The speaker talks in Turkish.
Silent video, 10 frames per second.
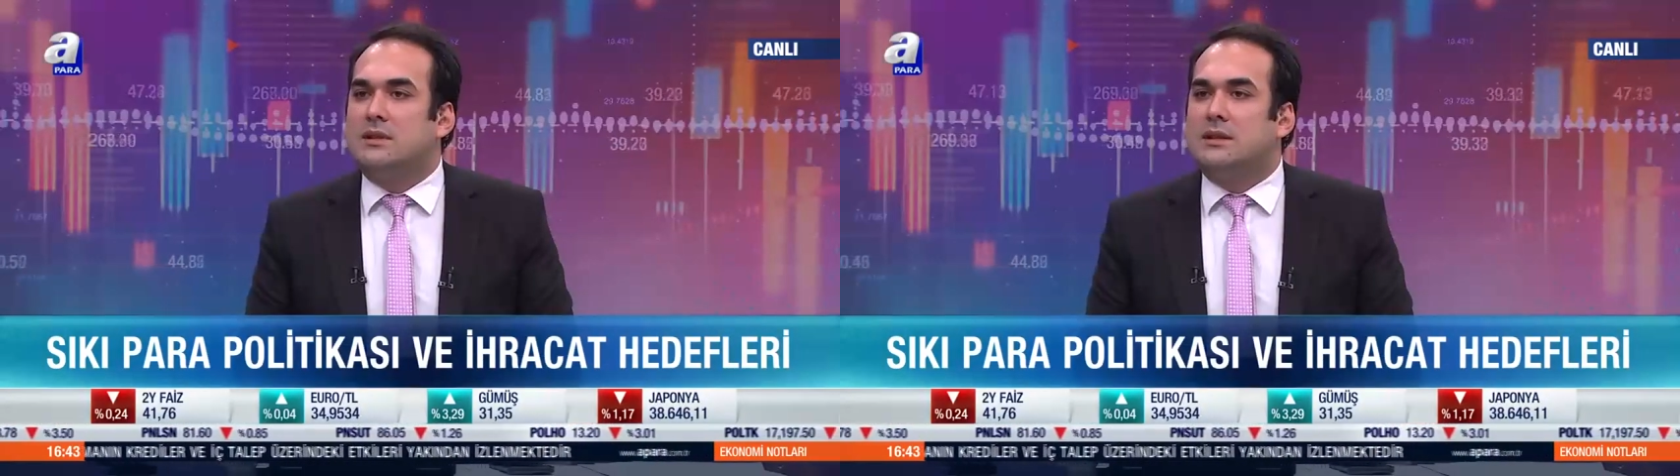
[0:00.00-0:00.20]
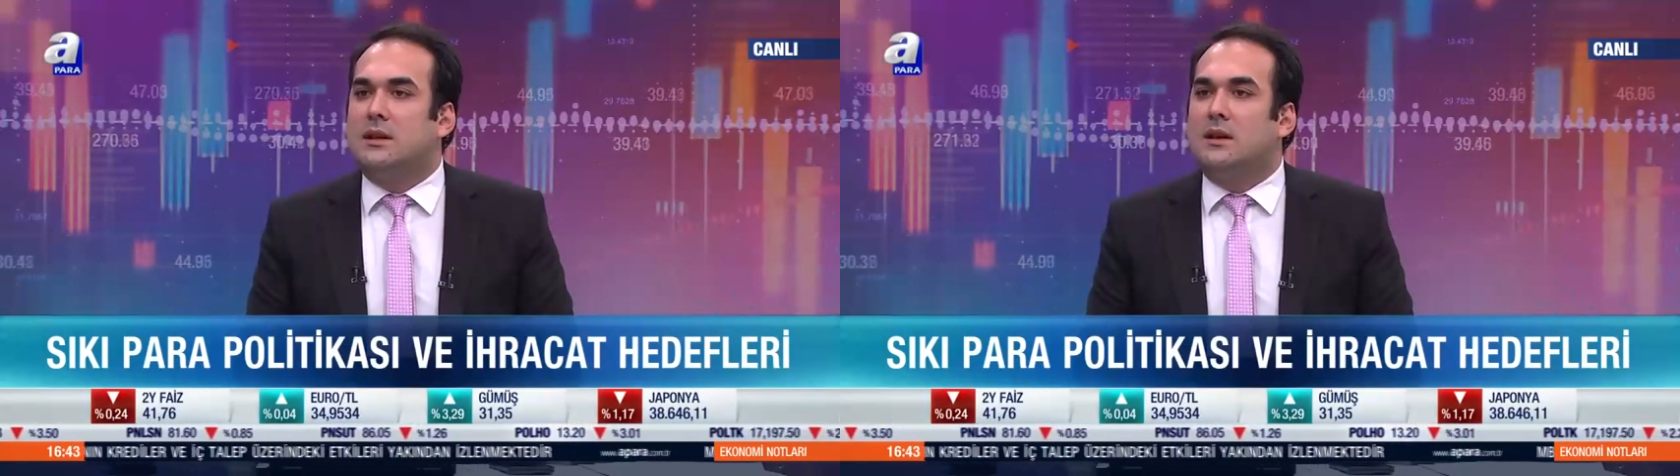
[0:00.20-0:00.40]

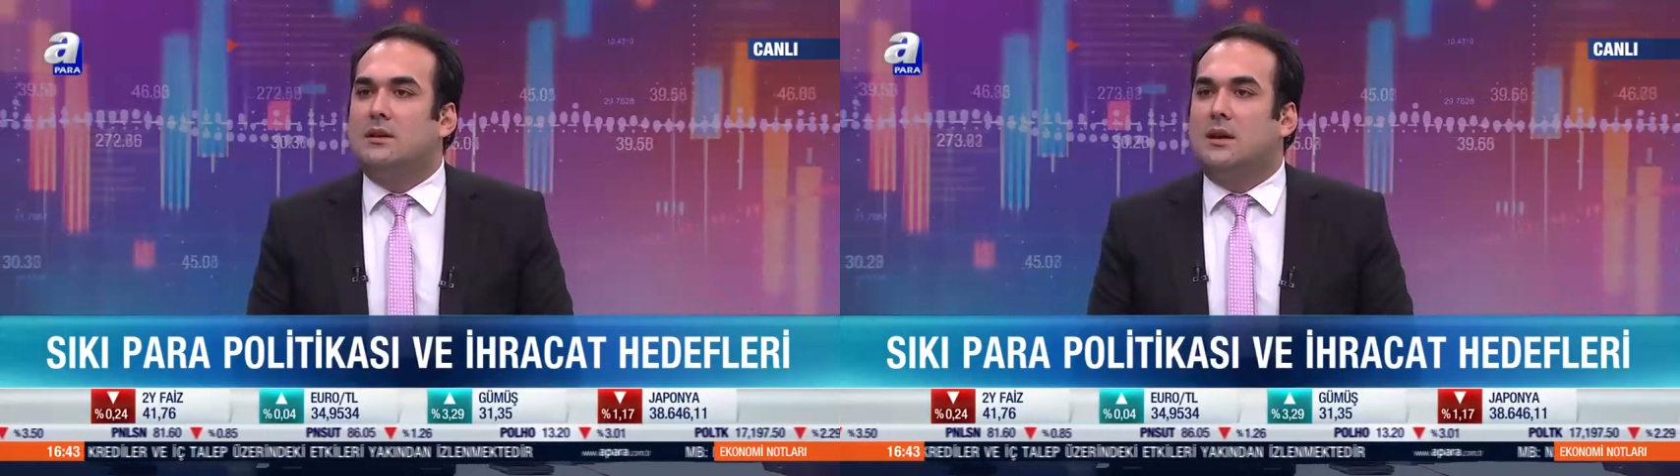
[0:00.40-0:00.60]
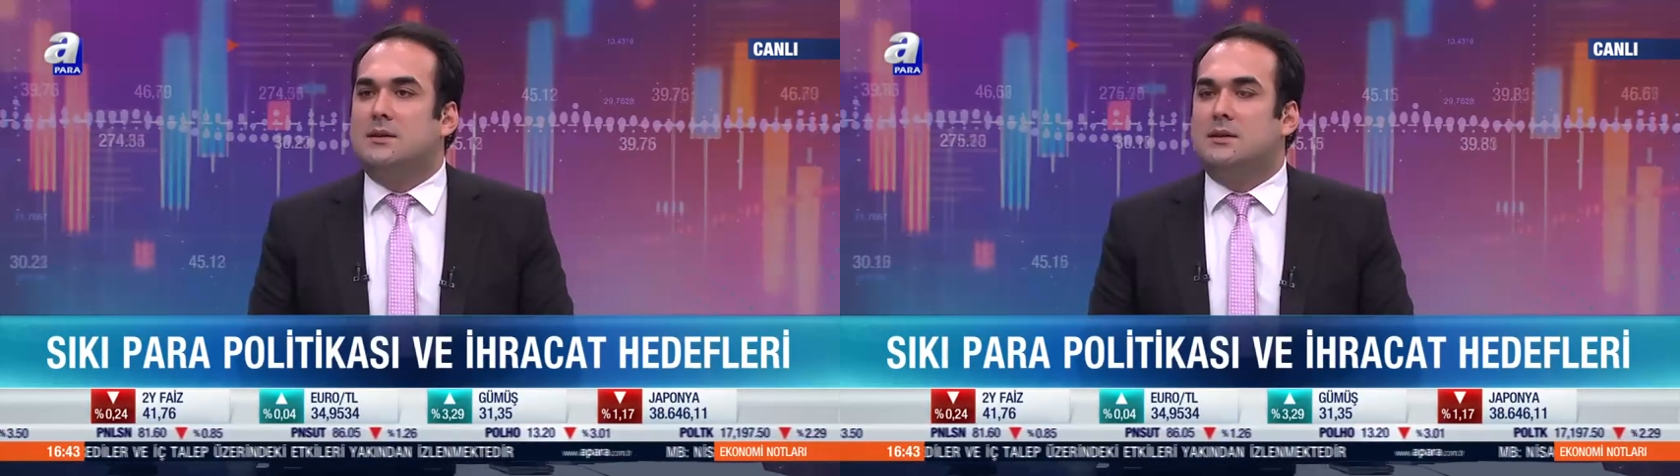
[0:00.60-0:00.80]

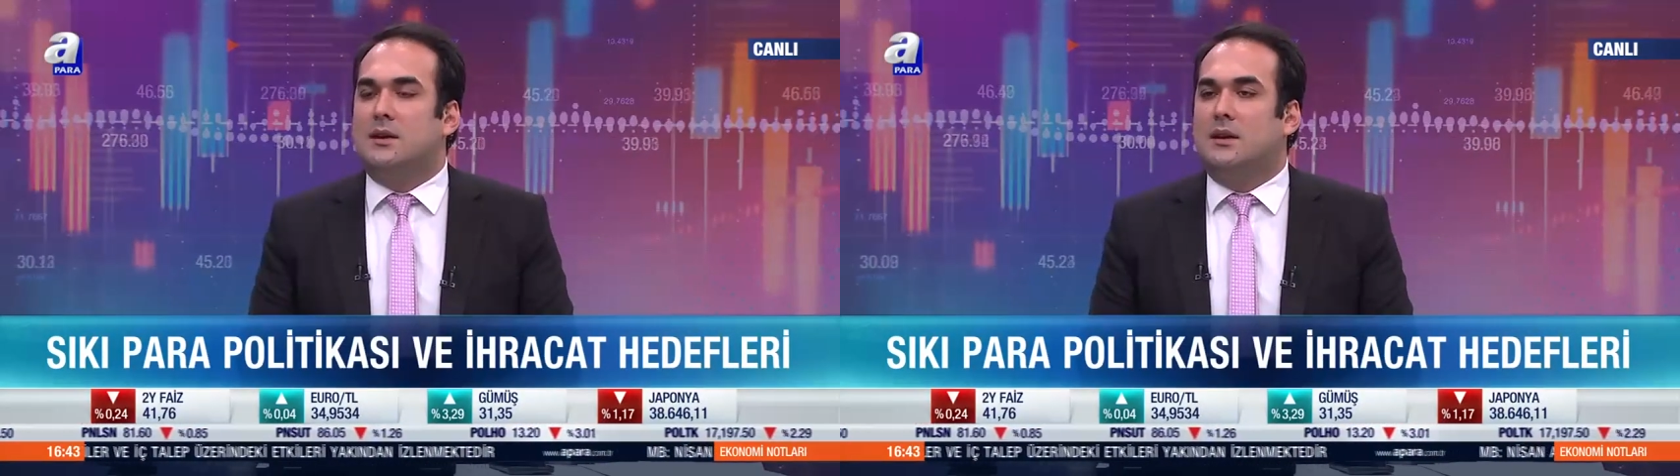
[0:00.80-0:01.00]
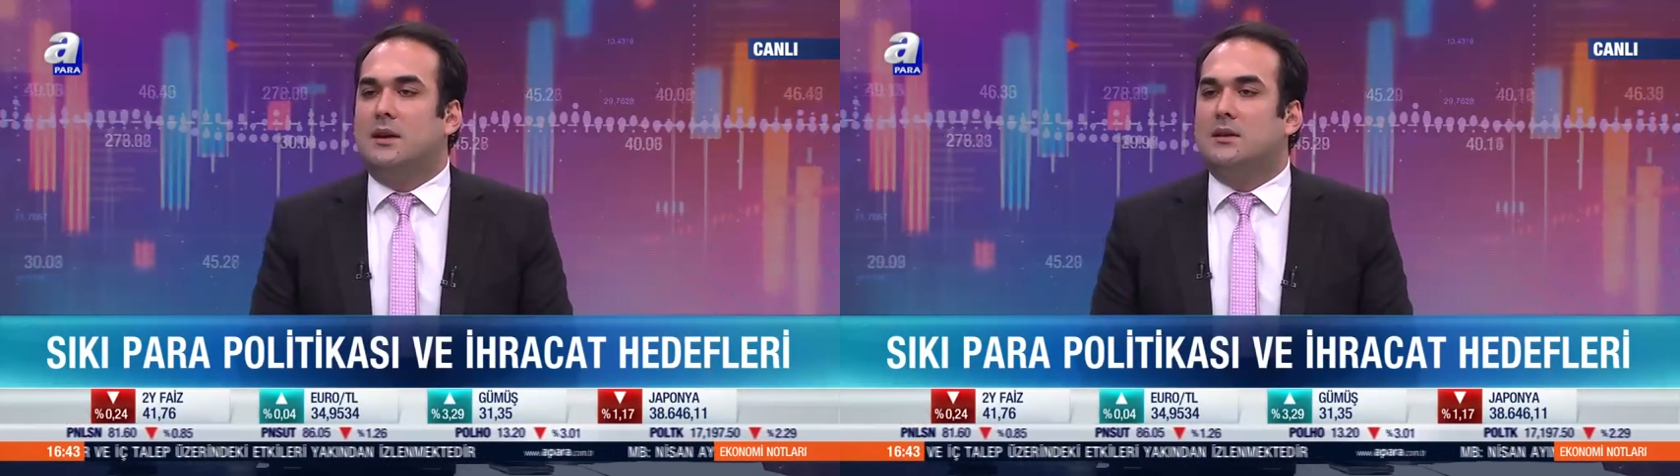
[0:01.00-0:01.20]
senenin
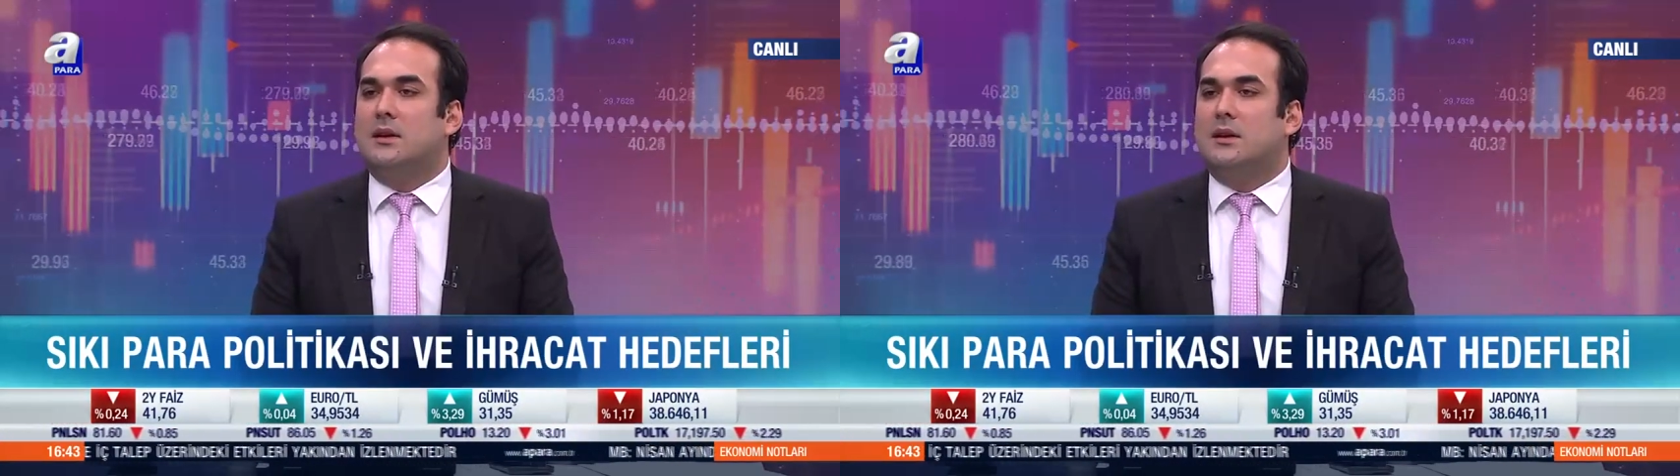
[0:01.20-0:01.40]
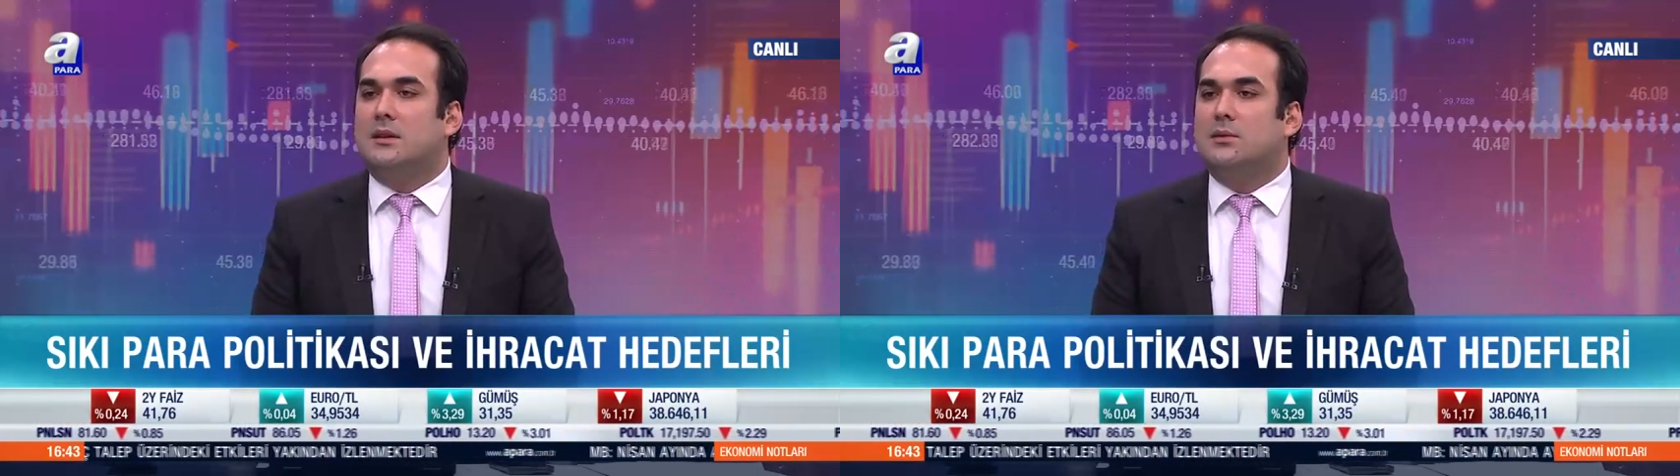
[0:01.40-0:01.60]
Haziran
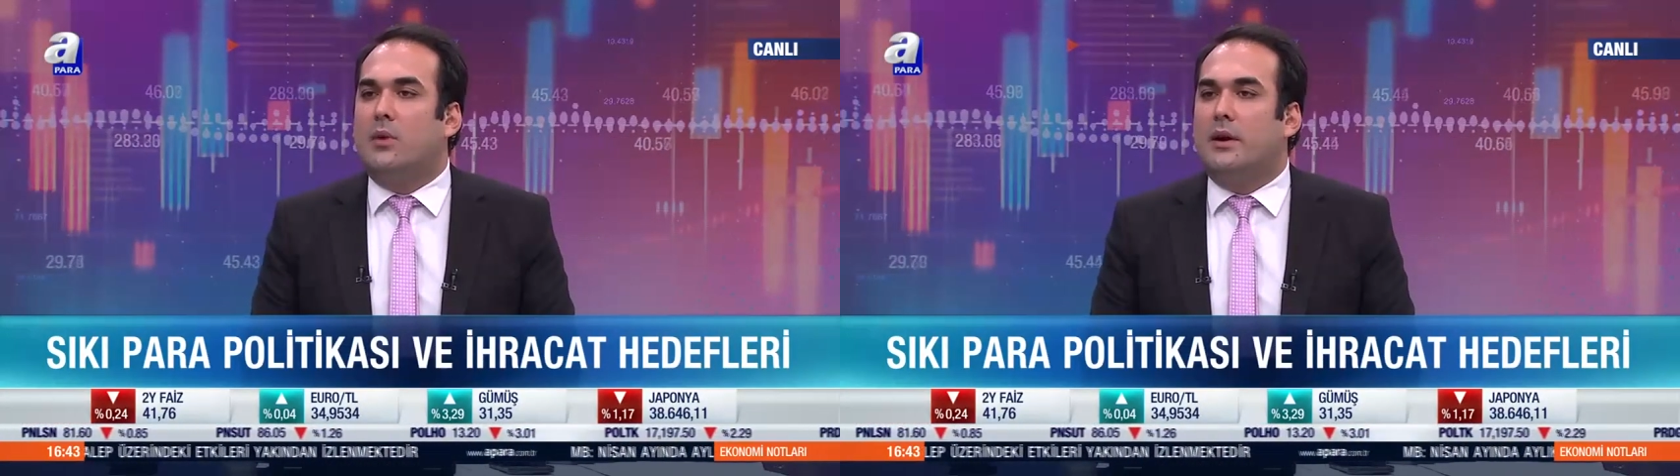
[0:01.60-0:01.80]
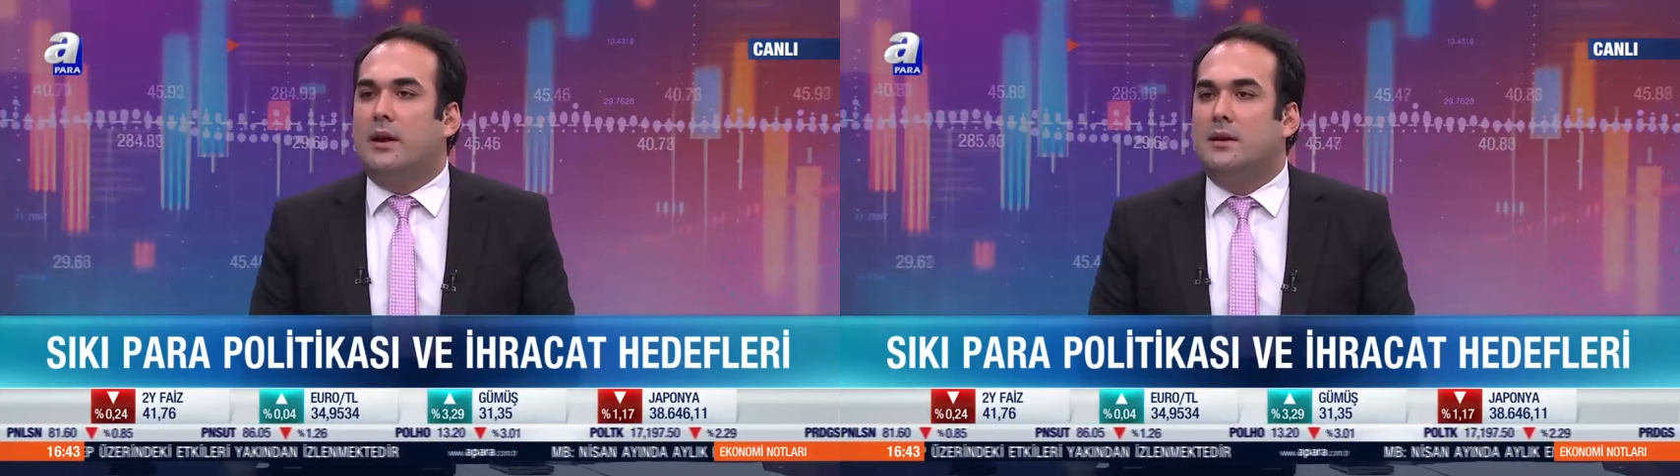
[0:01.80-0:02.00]
ayından
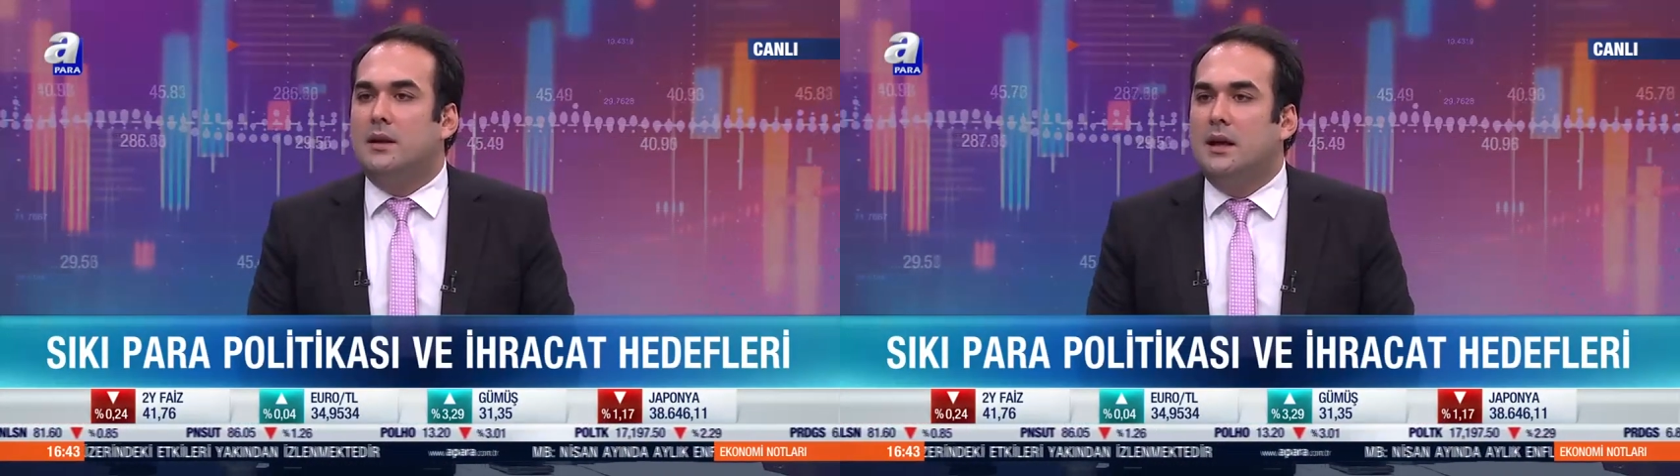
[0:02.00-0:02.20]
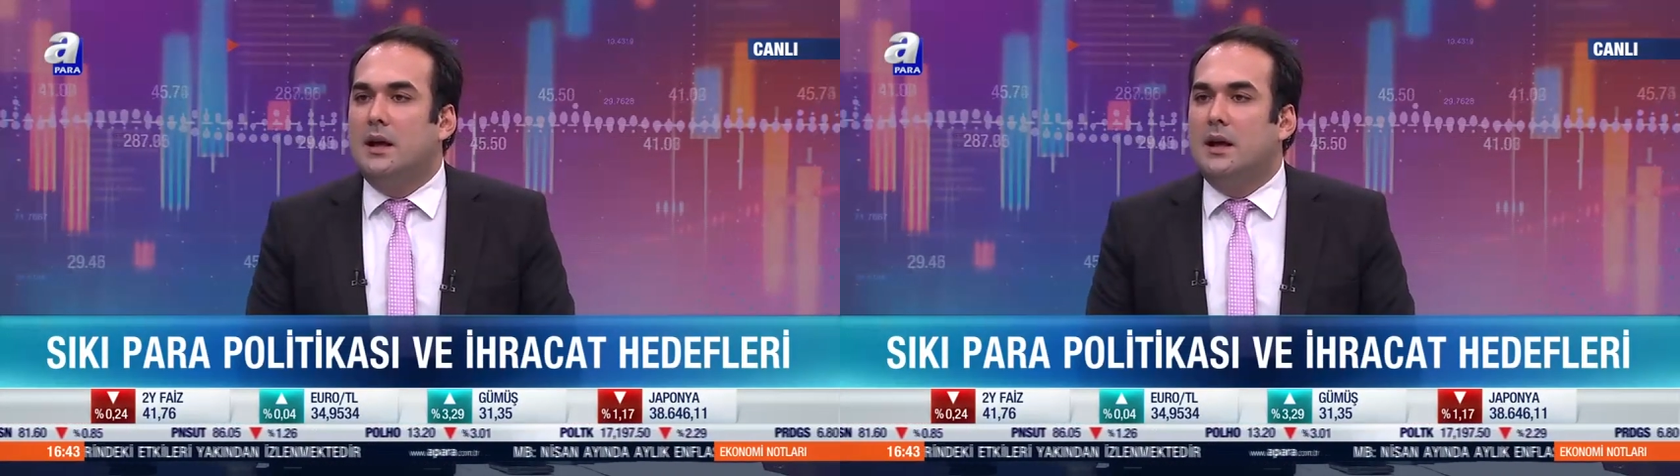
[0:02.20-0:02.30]
itibaren